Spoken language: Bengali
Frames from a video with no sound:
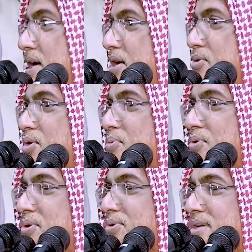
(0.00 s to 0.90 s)
তাকে
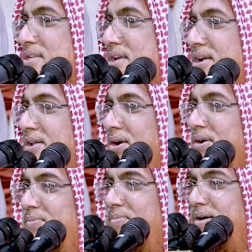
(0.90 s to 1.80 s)
কবুল করেছেন আল্লাহ
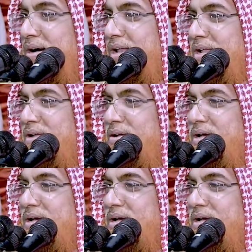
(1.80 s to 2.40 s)
আল্লাহ